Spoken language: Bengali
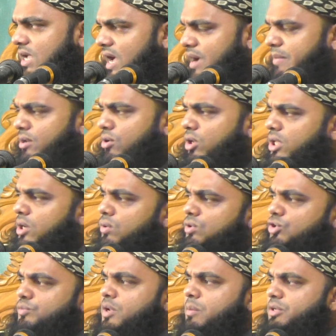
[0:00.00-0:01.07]
আমার কথাগুলো
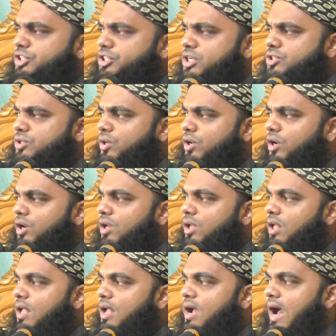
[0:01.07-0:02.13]
তোমরা বিশ্বাস করো
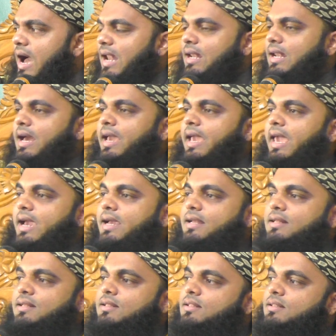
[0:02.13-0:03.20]
আল্লাহ এক
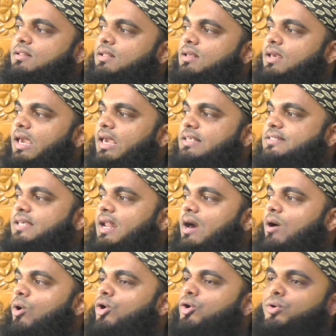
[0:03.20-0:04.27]
এই ছাড়া
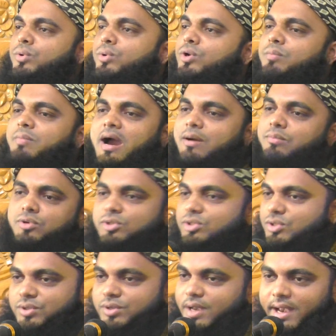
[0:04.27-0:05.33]
অন্য কোনো মাহবুদ
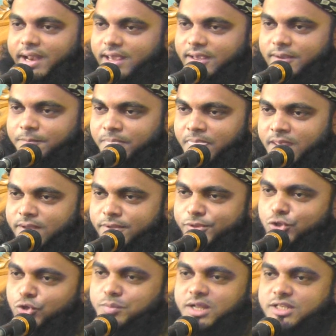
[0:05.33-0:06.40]
নাই
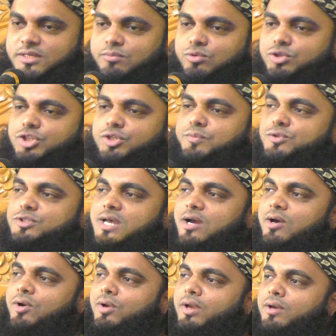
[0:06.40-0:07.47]
তোমরা যে মূর্তি পূজা
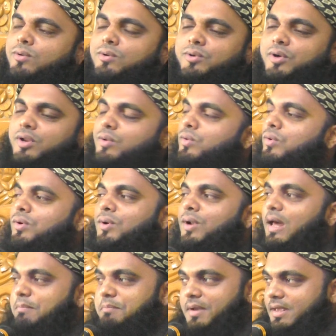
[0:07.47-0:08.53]
করো এগুলো করে কোনো
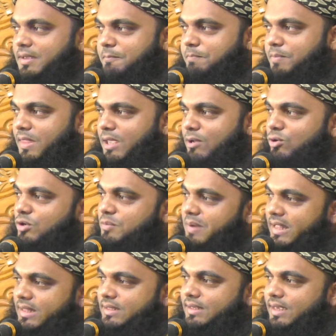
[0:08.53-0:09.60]
লাভ নেই এগুলো
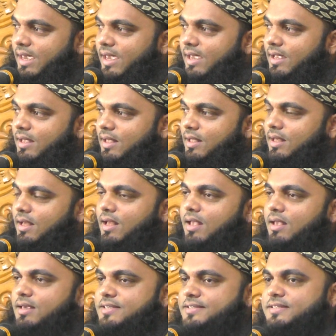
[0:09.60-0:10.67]
বাদ দিয়ে
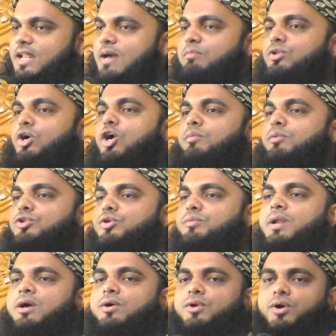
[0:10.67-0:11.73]
ইসলাম ধর্ম
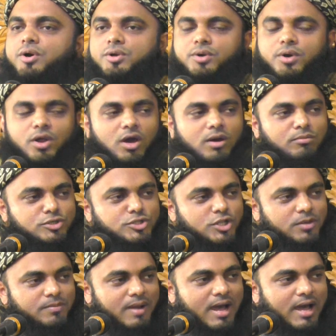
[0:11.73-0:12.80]
তোমরা গ্রহণ করো
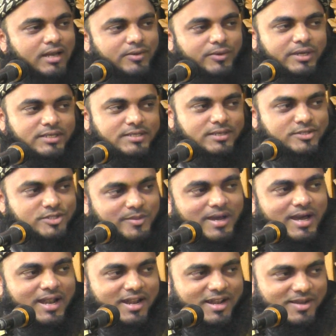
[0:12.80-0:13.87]
মুসলমান হয়ে যাও সোহান